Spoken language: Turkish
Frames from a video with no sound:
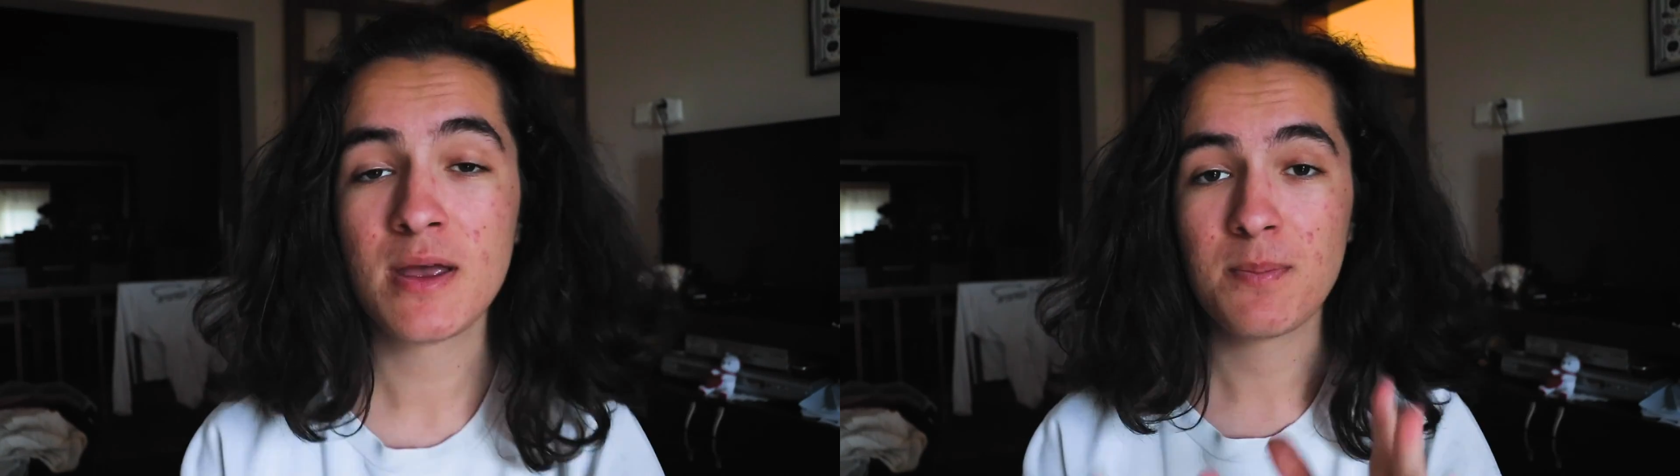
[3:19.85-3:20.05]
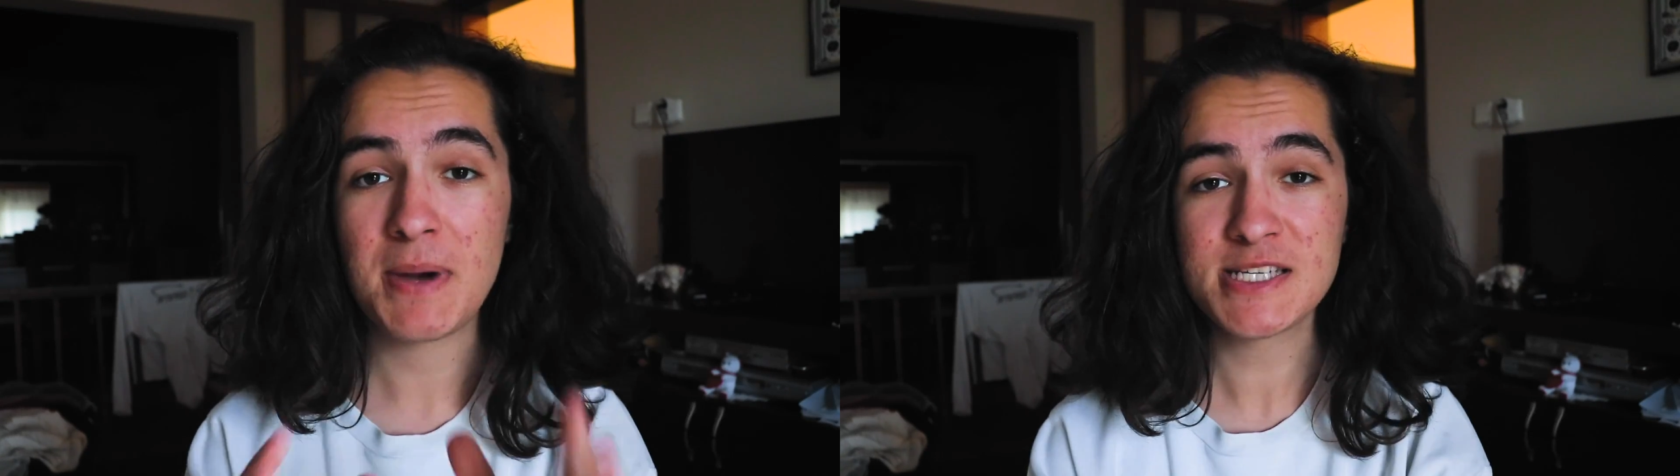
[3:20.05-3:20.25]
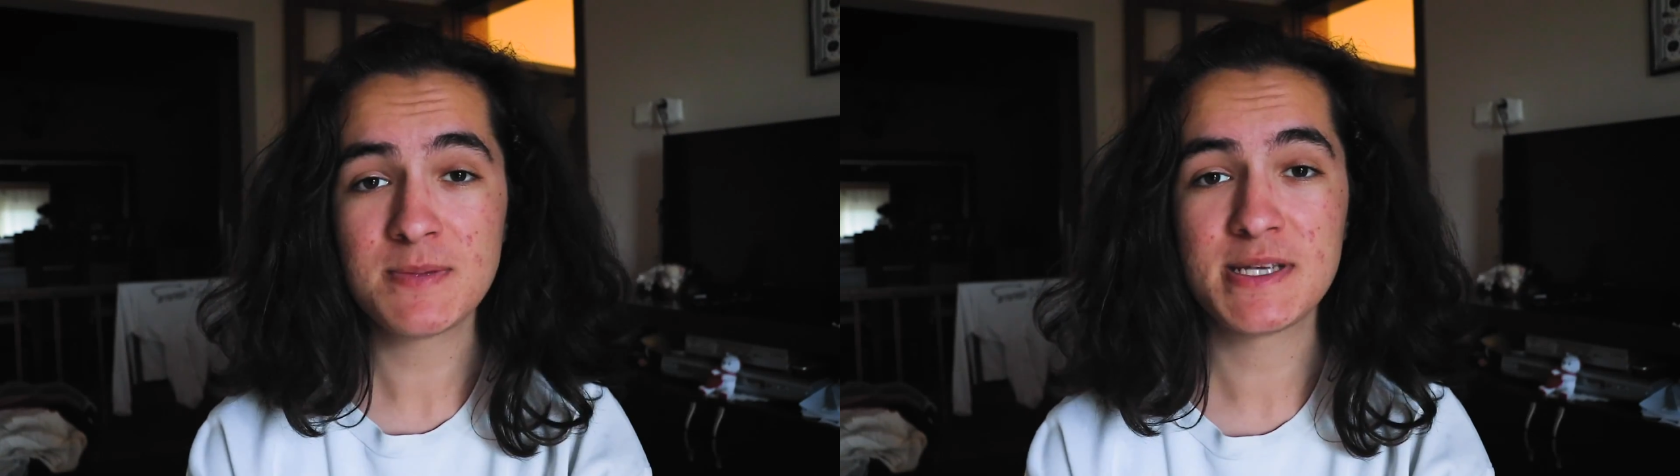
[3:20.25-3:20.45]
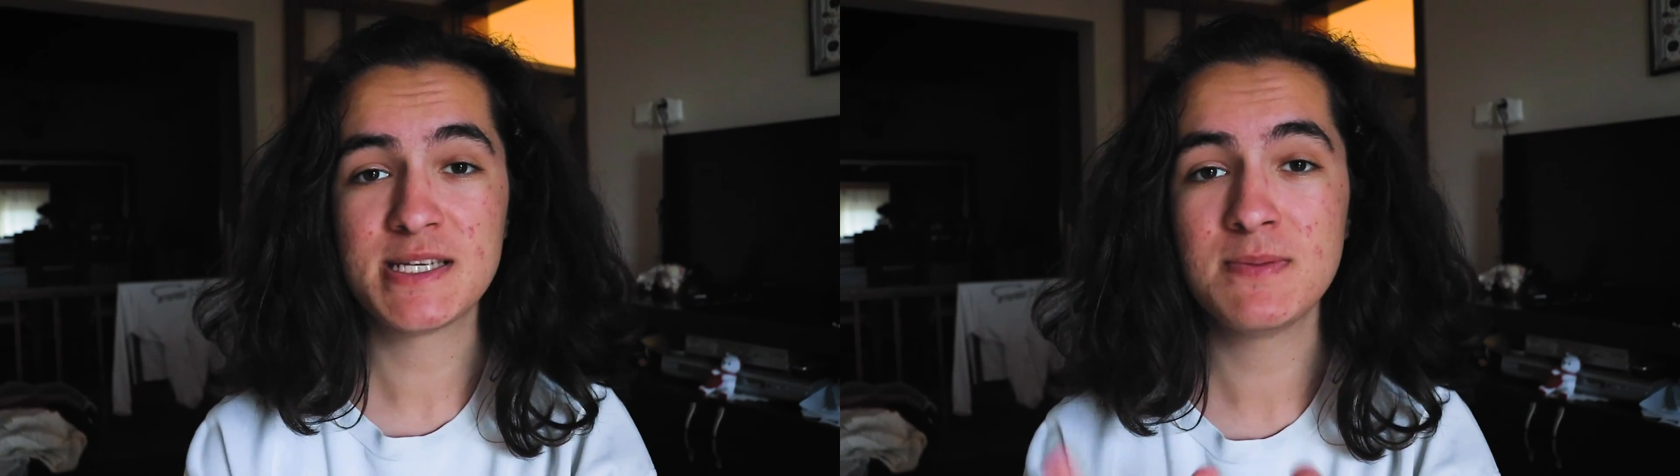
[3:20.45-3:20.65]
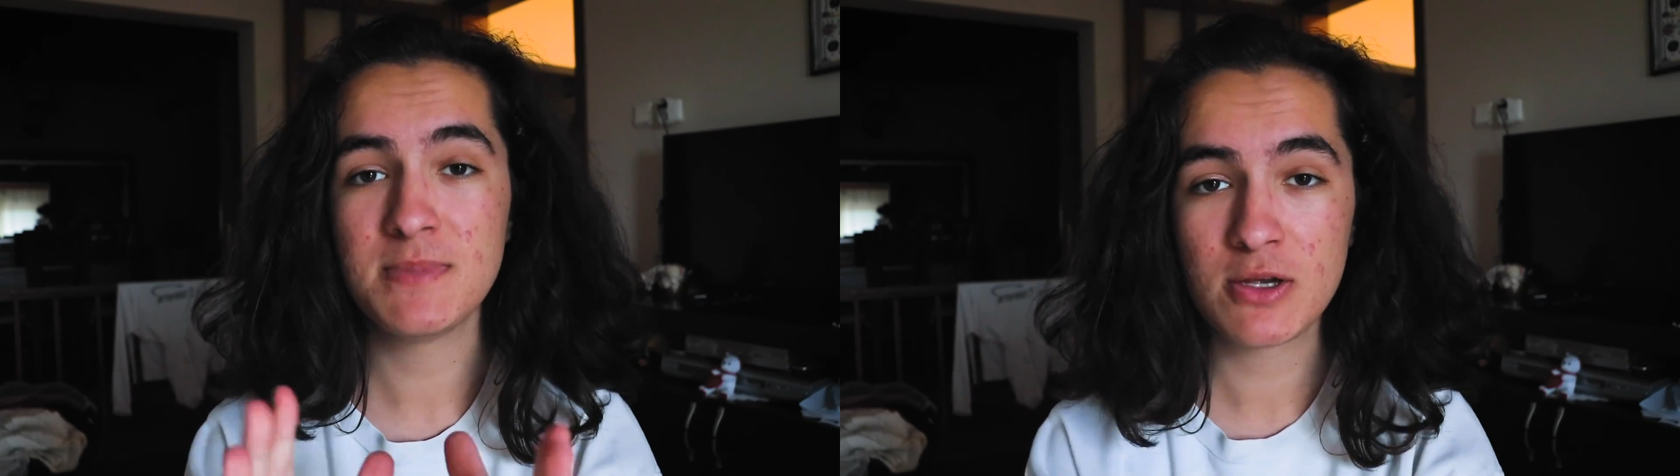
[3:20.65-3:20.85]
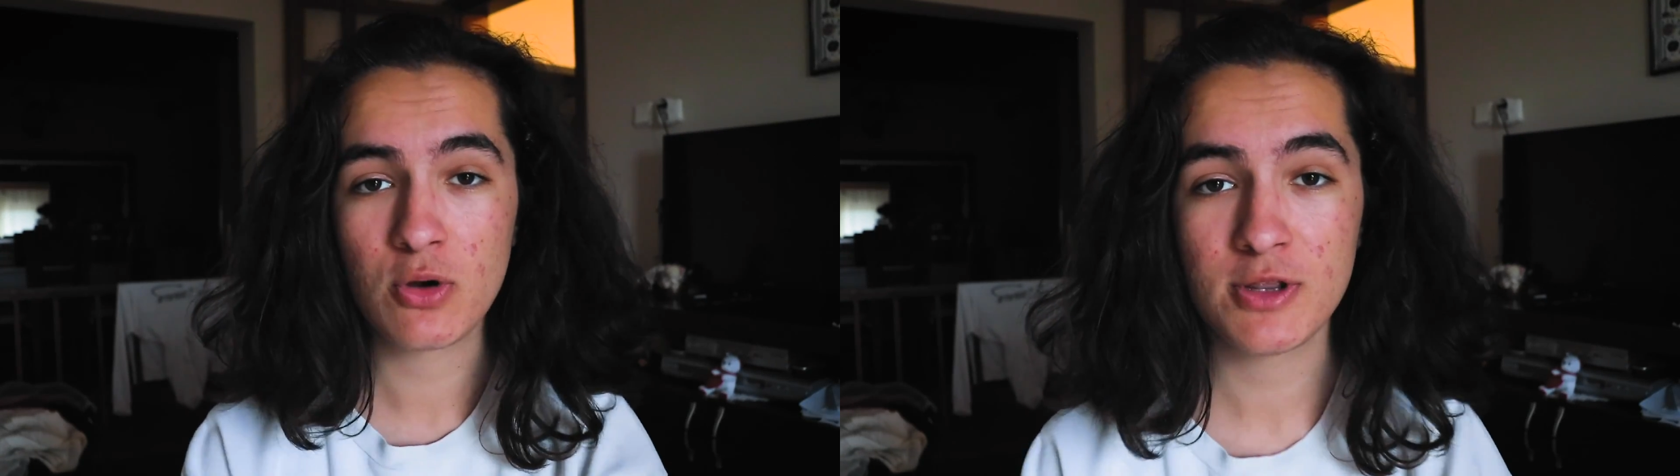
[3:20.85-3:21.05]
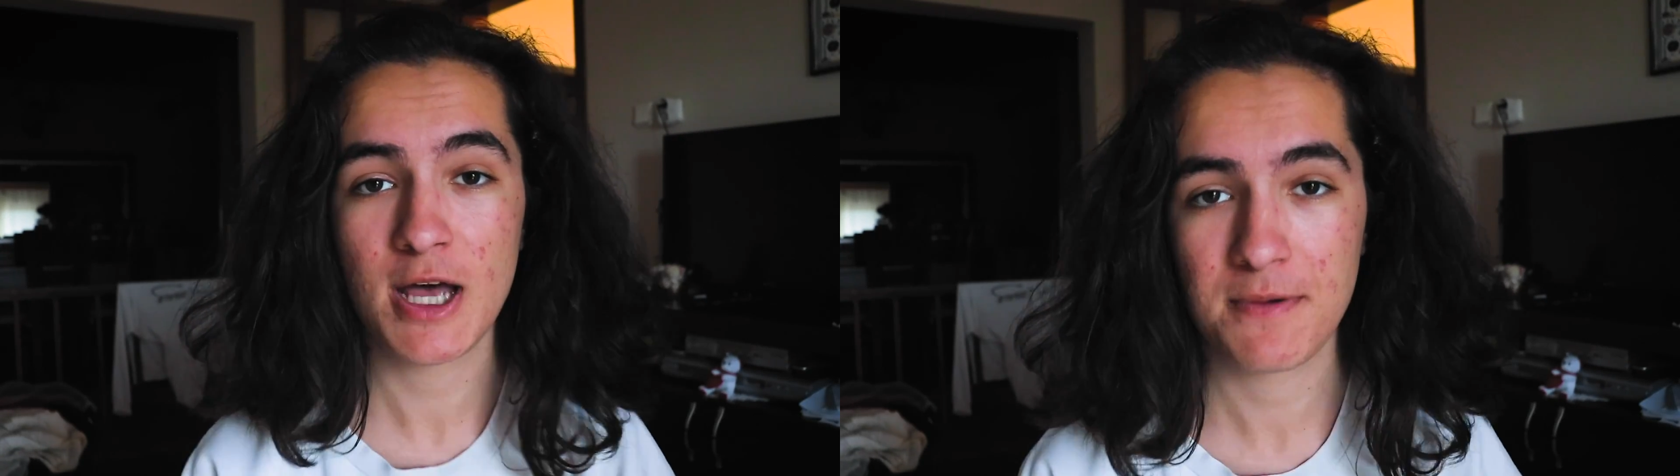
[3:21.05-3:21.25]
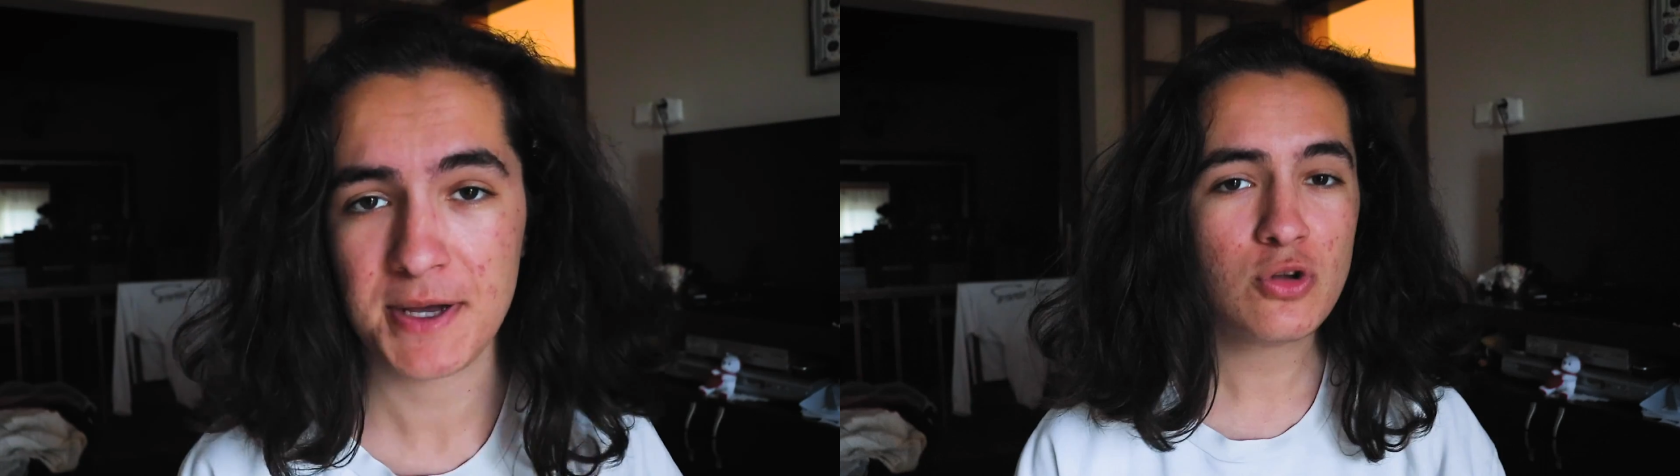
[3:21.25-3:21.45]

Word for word: bahsetmek istediğim bir iki konu daha var.